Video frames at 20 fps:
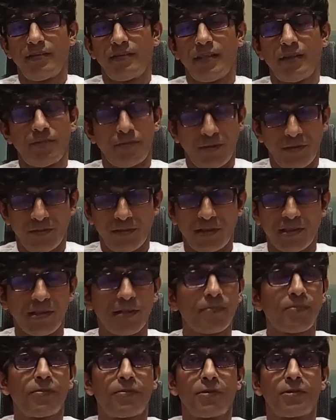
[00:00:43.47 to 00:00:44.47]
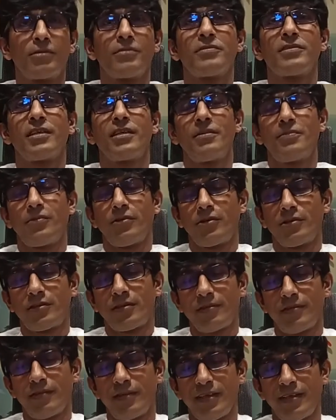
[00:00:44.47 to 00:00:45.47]
ছাত্রদের মধ্যে প্রথম শ্রেণী
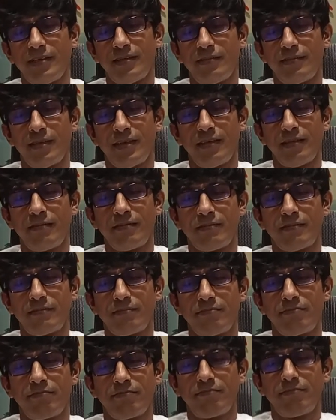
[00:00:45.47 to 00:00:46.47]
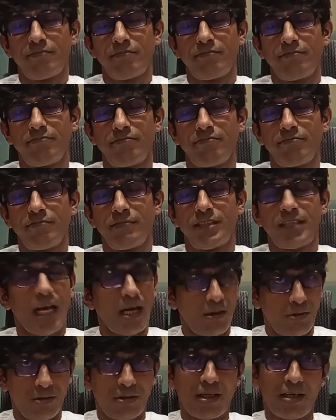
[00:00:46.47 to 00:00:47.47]
পৌরসভায় মানে,
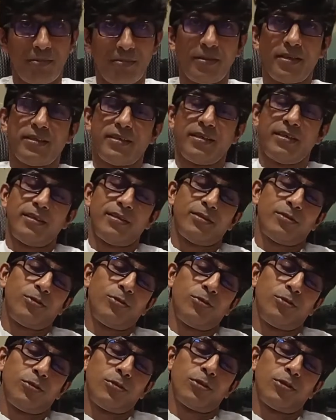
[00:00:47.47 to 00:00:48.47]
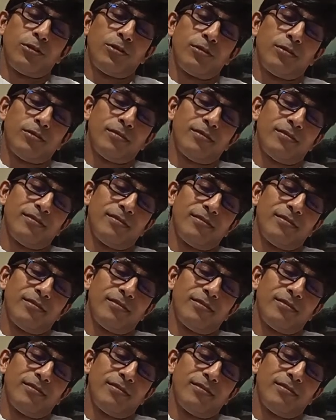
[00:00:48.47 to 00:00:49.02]
স্বাক্ষর থাকবে এটাই দুঃখজনক